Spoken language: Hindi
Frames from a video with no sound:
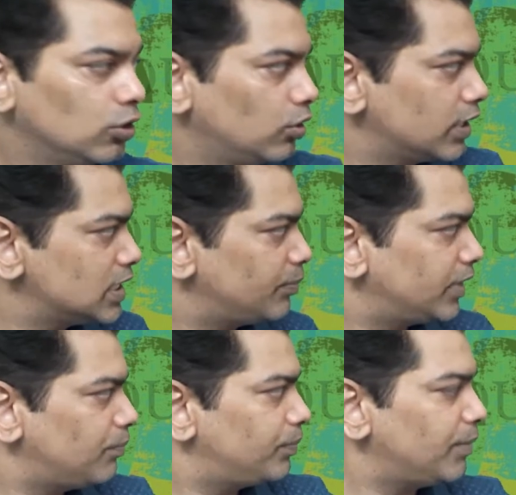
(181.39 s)
तो रिसिप्ट
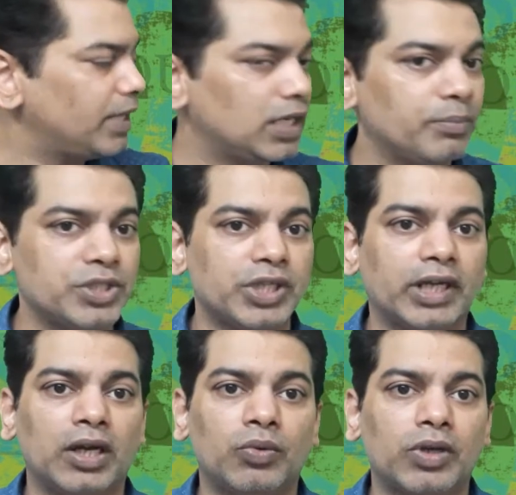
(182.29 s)
एंड पेमेंट में
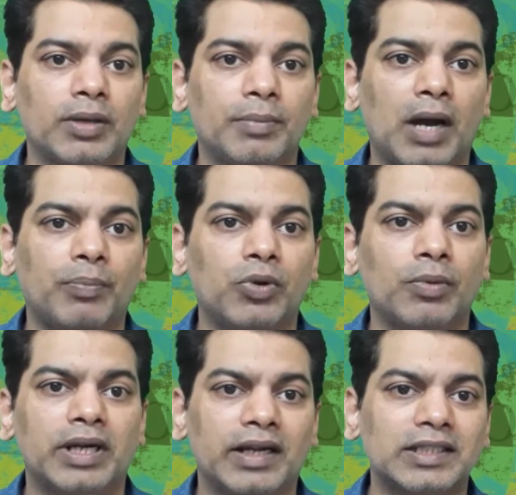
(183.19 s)
चेक करो कि आपको
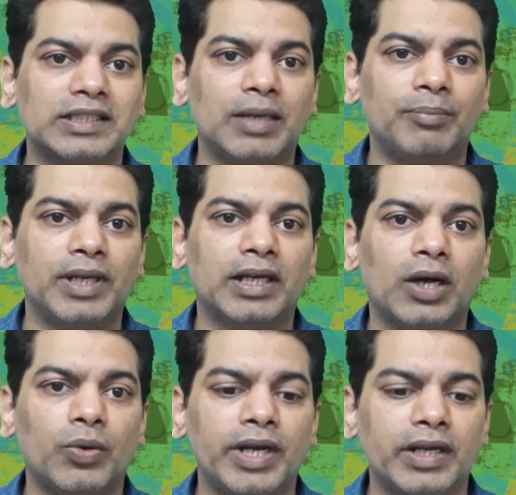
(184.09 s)
ड्रग्स का बिल का
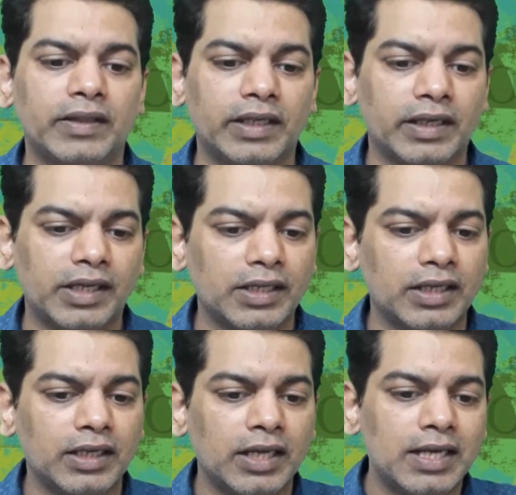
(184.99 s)
कोई एंट्री दिख रहा है क्या